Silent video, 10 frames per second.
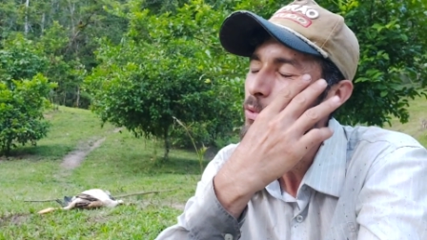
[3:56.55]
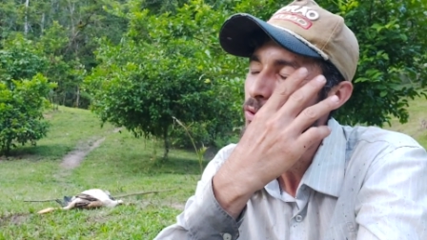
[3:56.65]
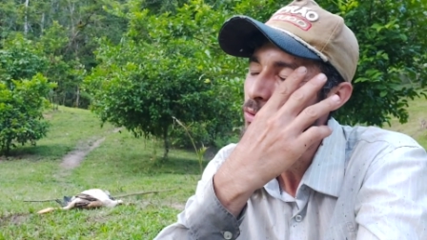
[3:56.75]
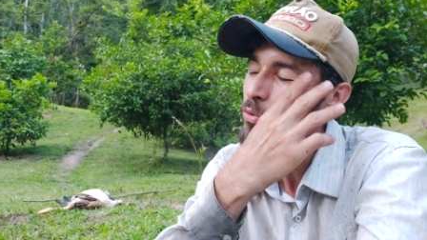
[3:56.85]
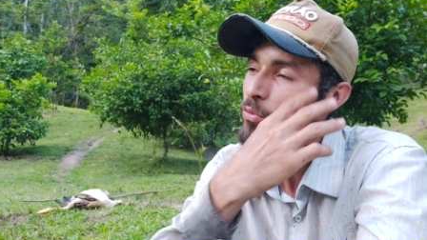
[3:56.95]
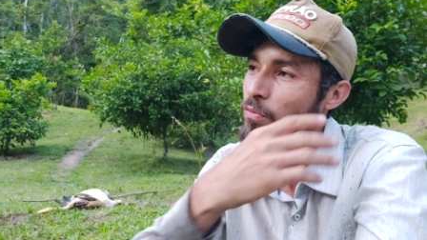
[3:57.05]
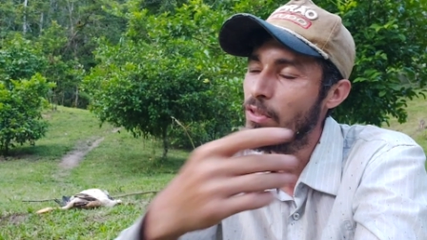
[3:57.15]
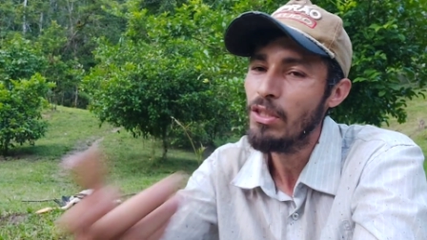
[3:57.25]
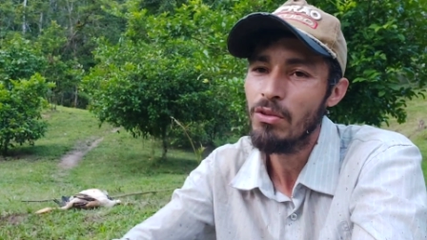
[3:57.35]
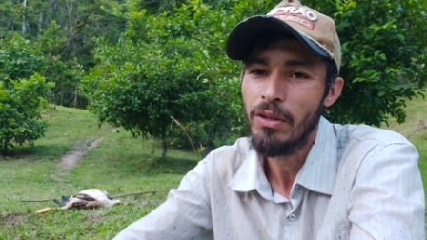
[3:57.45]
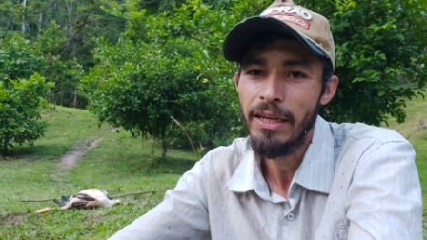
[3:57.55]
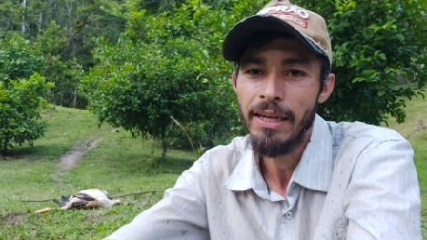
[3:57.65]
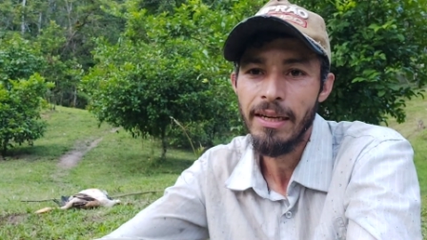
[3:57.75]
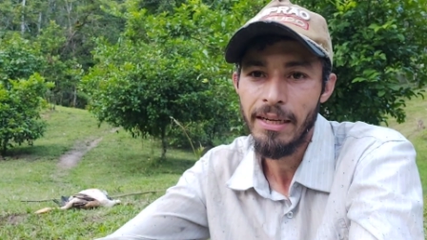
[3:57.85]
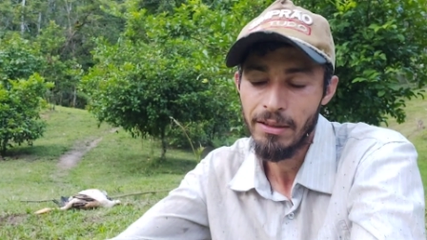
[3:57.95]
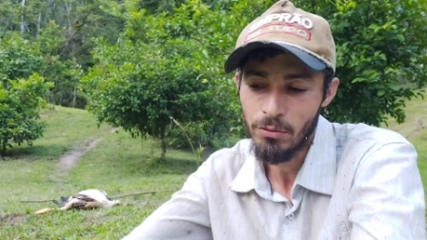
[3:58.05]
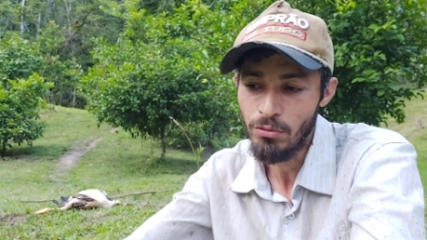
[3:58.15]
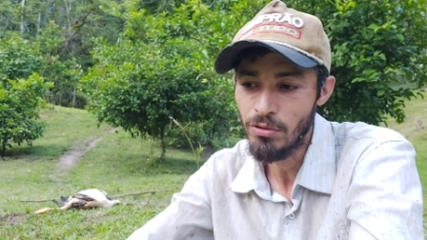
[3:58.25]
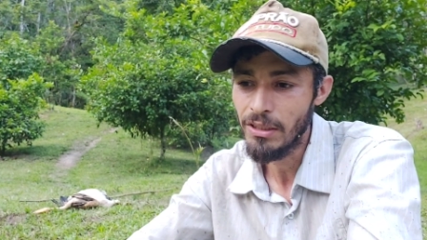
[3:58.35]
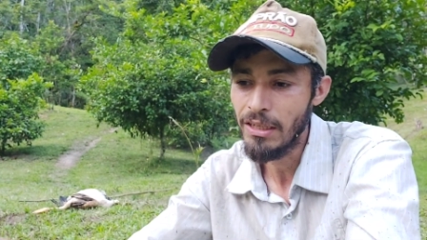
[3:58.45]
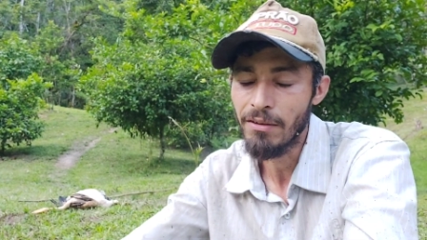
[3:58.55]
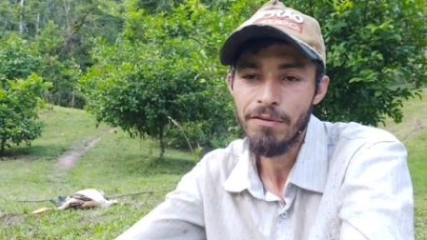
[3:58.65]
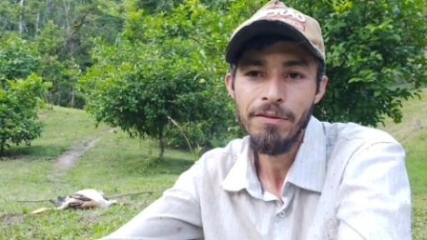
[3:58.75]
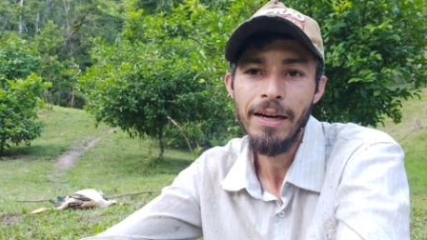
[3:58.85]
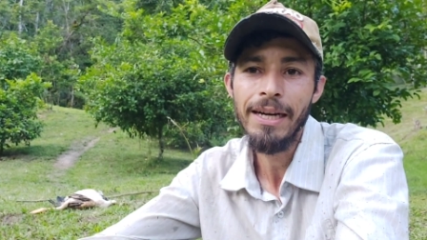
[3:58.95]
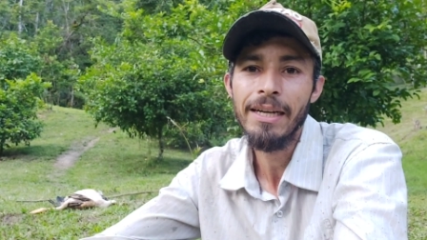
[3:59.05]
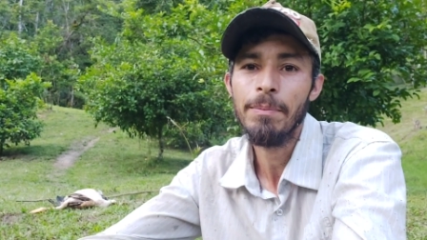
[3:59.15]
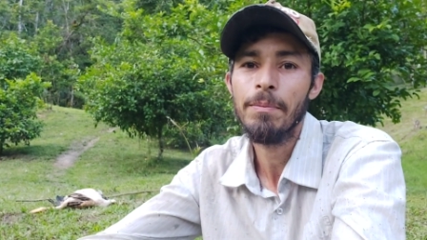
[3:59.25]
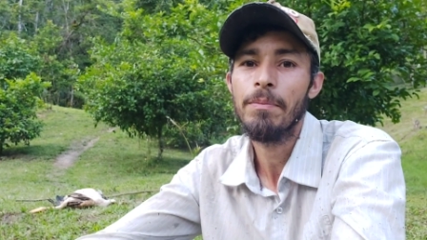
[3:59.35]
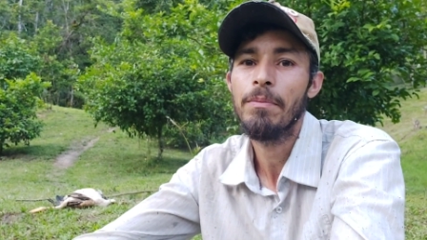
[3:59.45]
postou no vídeo é, é tudo que a faca